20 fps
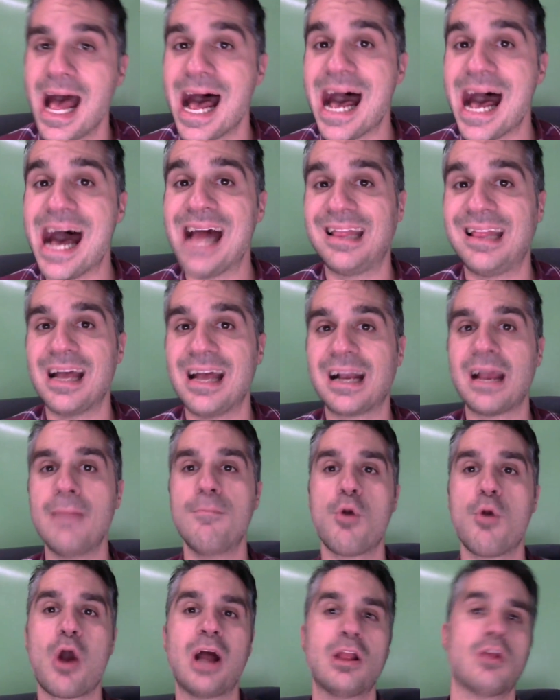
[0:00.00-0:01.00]
ataca
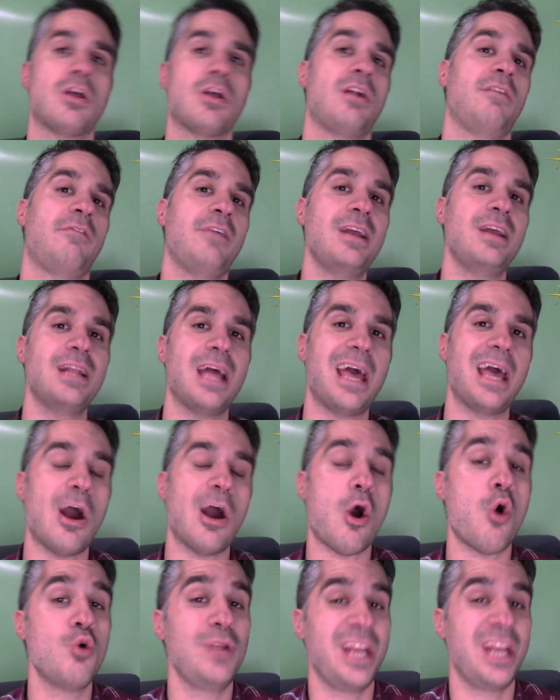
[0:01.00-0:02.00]
invocando delfines
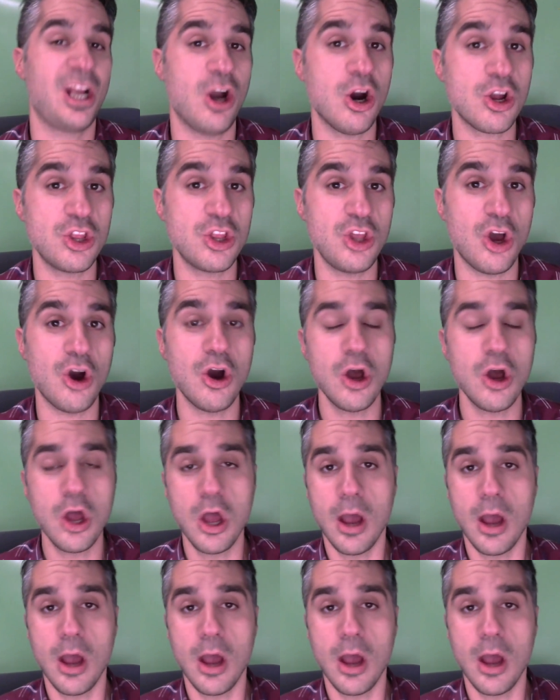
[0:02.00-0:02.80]
o Unicornio.